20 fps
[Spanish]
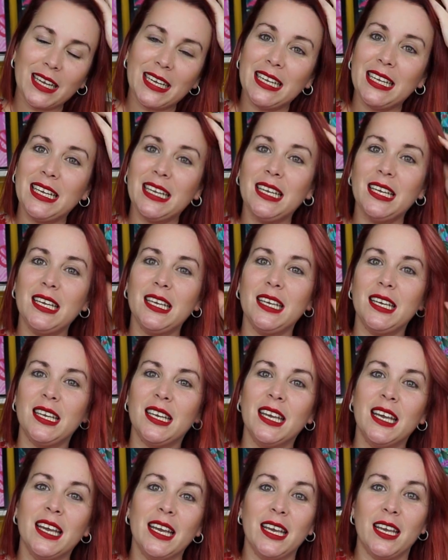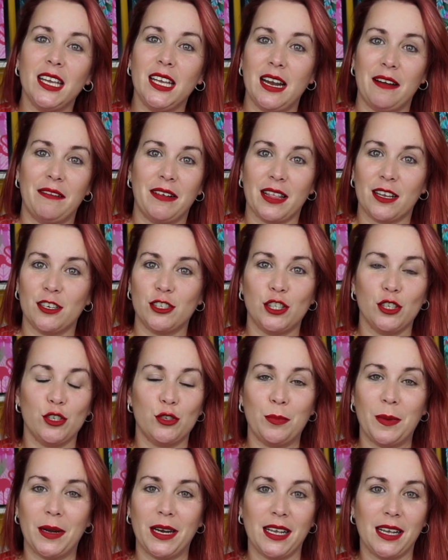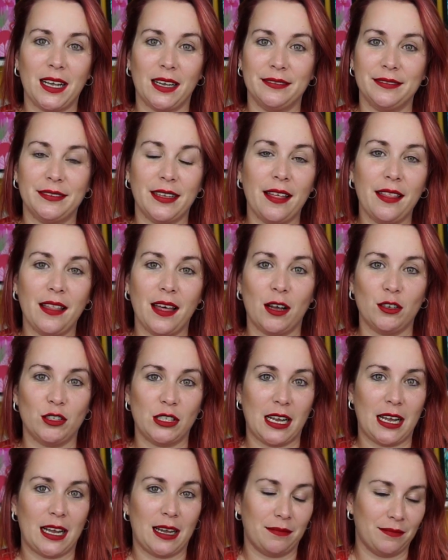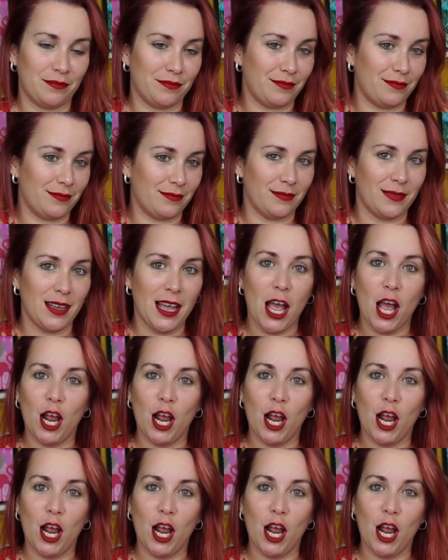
Y, la verdad que estoy súper encantada, o sea, mm,